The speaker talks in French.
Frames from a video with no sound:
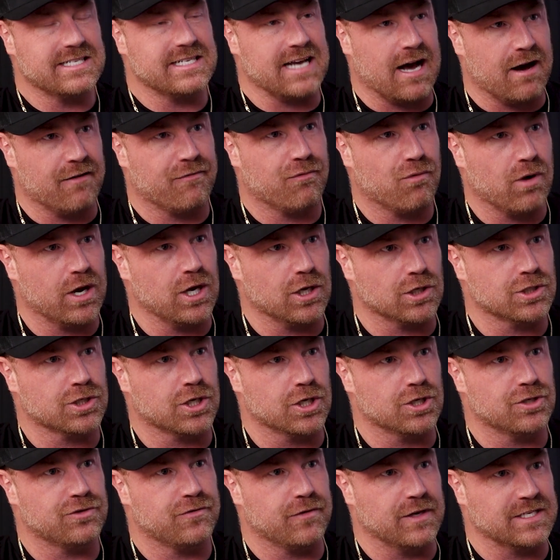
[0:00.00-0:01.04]
le sang-froid
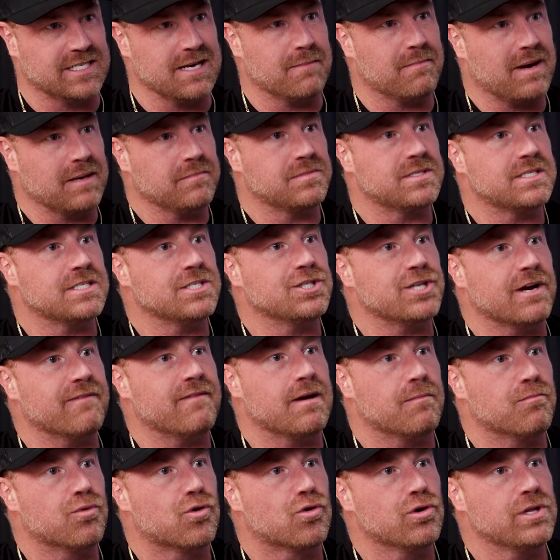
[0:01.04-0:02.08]
lorsque je faisais, même si
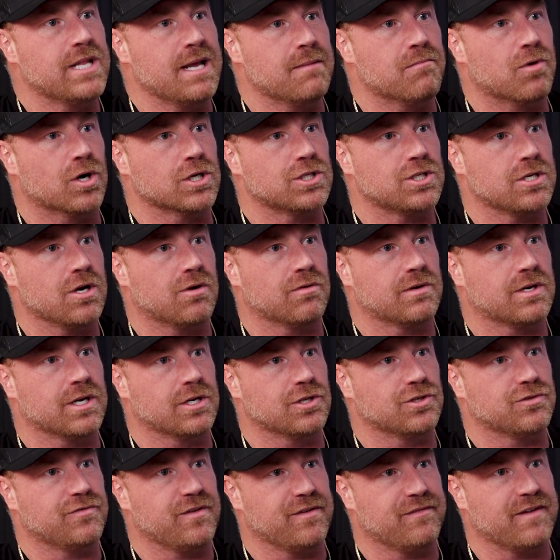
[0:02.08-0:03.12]
j'avais beaucoup d'émotions
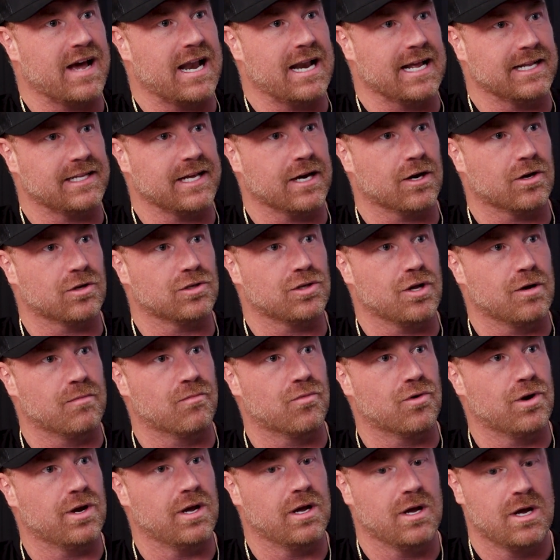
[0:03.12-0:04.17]
que je vivais à l'intérieur de
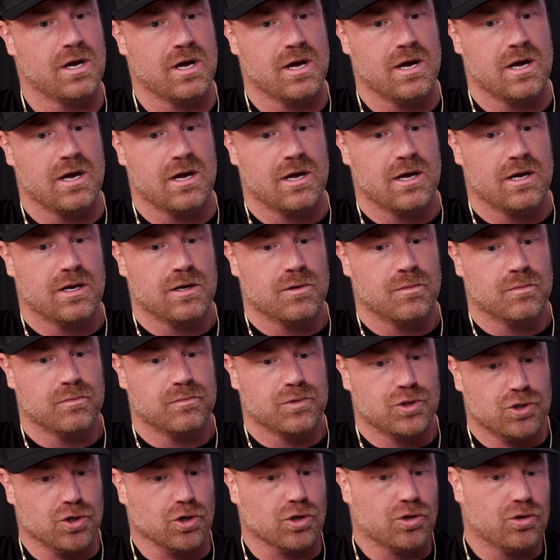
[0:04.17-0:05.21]
moi,
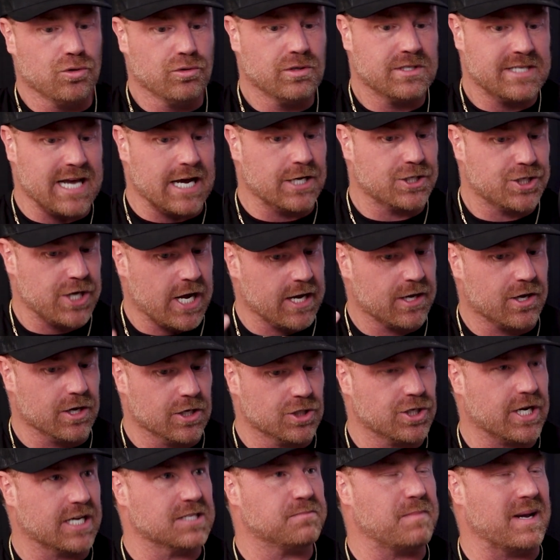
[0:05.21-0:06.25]
surtout sachant
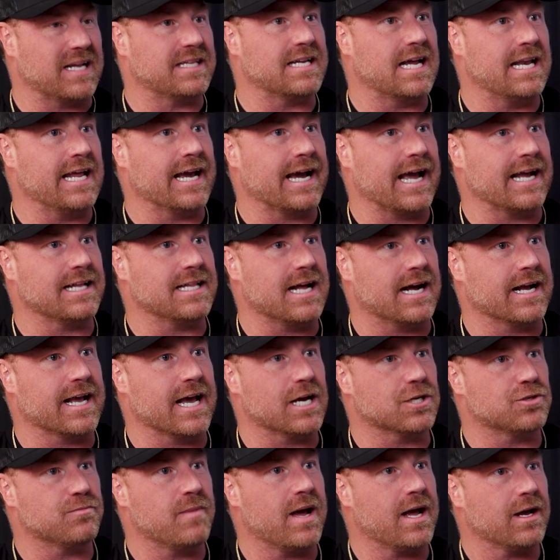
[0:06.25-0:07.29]
que je respectais les règles
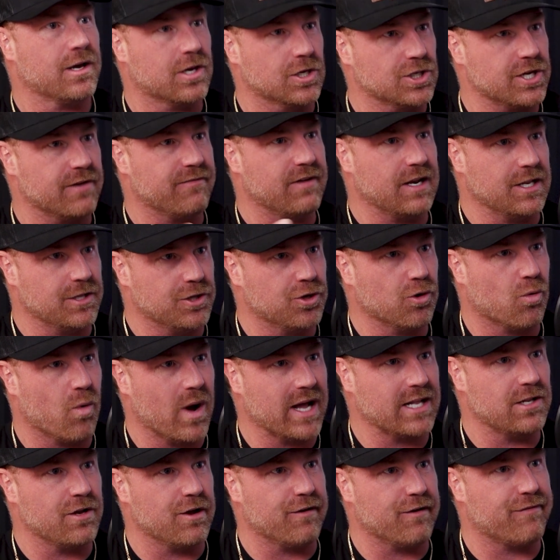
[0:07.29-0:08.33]
d'engagement, que j'avais le
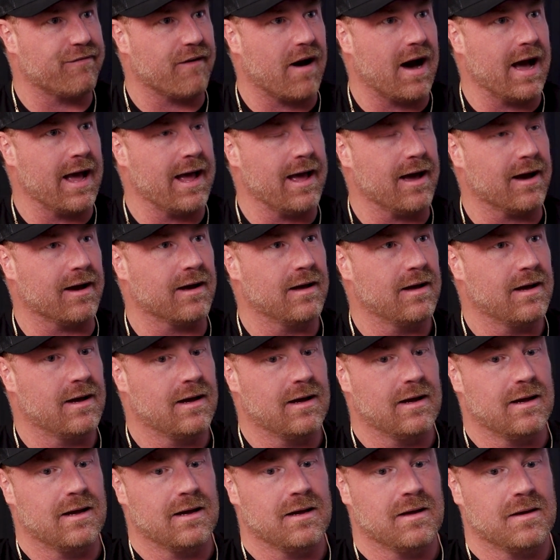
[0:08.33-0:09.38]
droit de le faire.
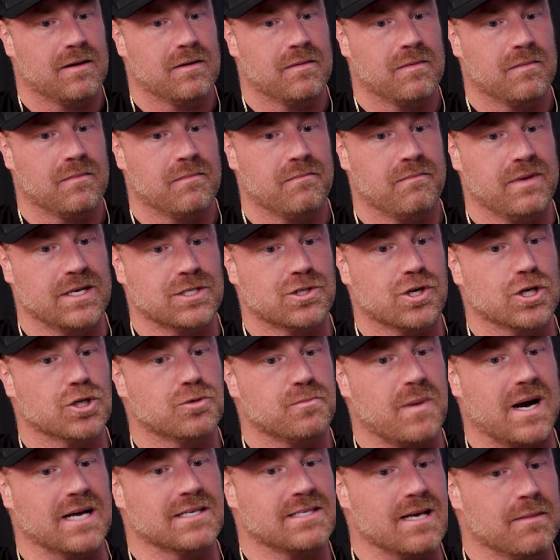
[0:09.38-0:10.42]
Mm-hmm. Mais ce que
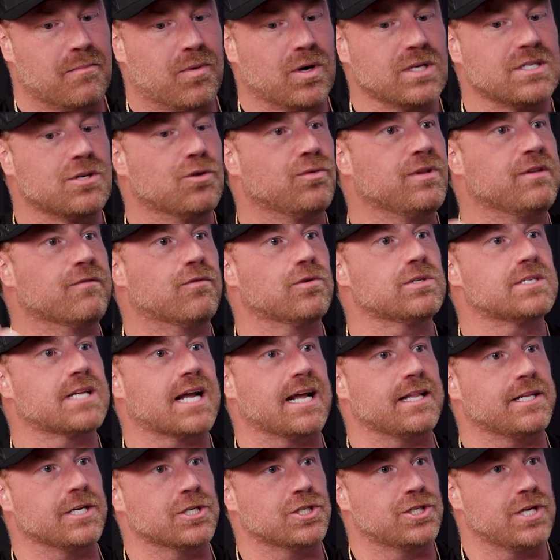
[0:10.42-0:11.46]
je pensais pas, c'est au niveau
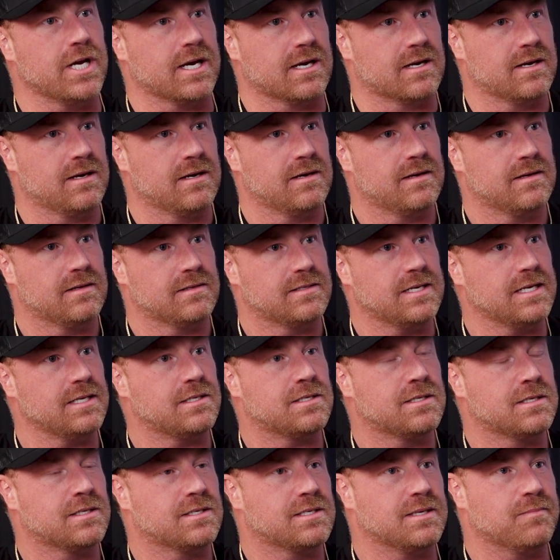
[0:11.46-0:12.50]
stratégique.
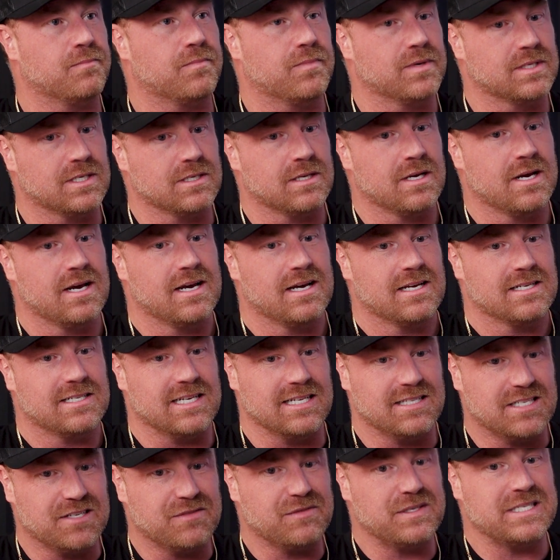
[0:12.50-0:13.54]

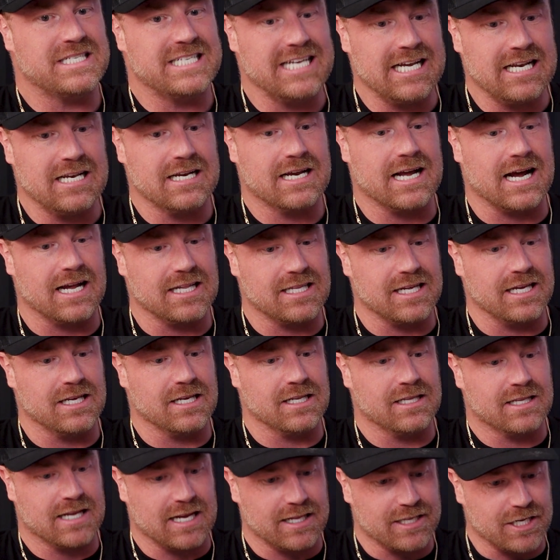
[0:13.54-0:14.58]
C'est difficile quand
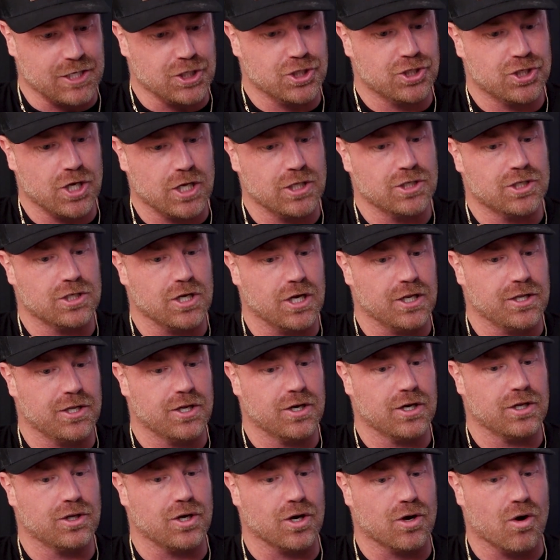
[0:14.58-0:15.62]
tu es, es, jeune
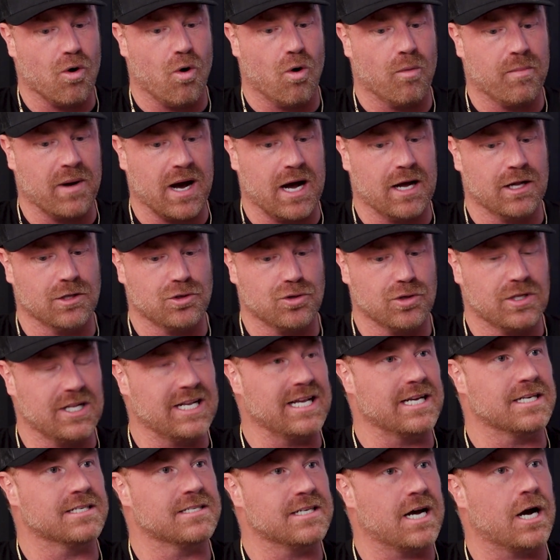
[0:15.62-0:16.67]
soldat de comprendre tous
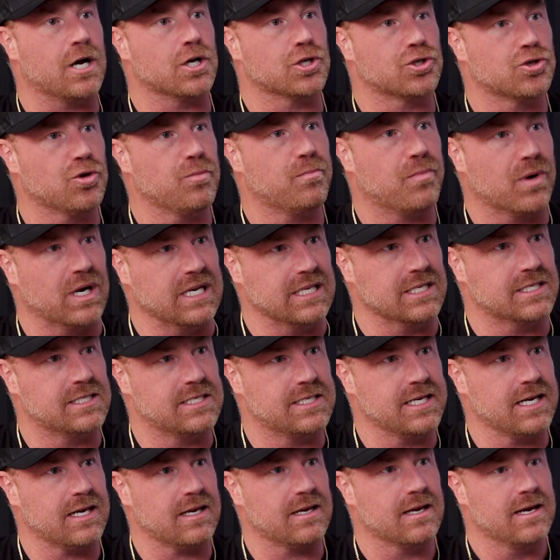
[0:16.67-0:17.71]
les enjeux
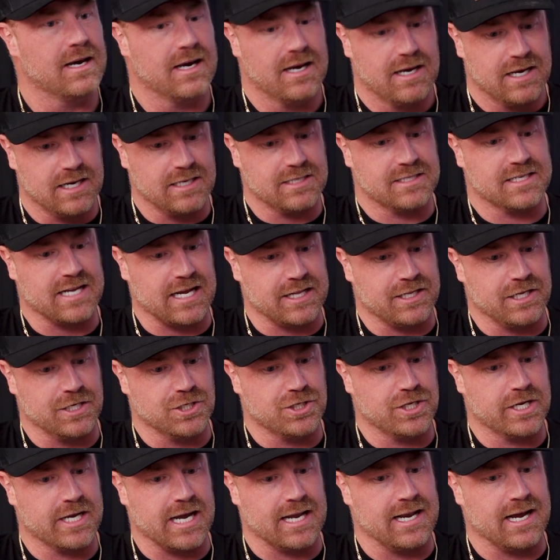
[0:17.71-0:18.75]
politiques et
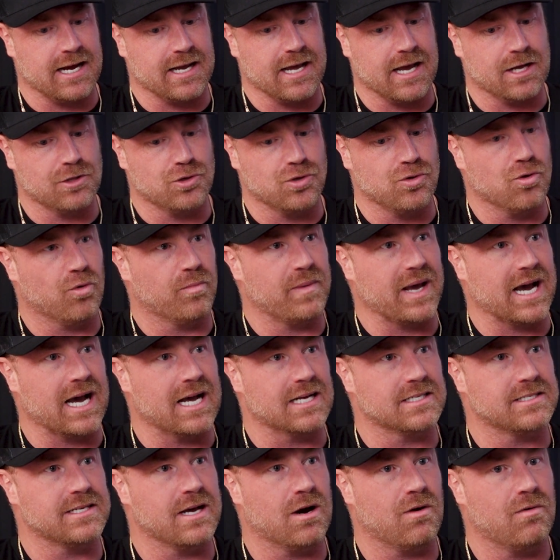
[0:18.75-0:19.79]
stratégiques en arrière d'une
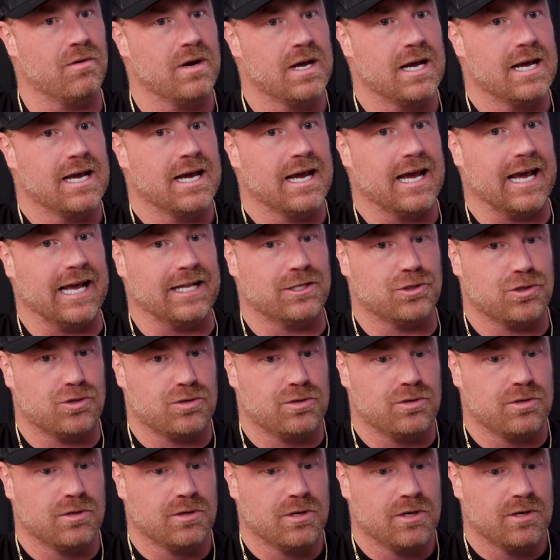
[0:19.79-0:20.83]
opération. Et
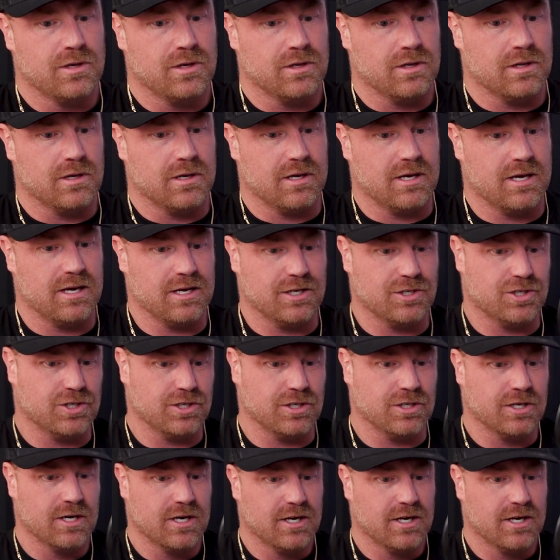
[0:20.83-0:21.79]
tu,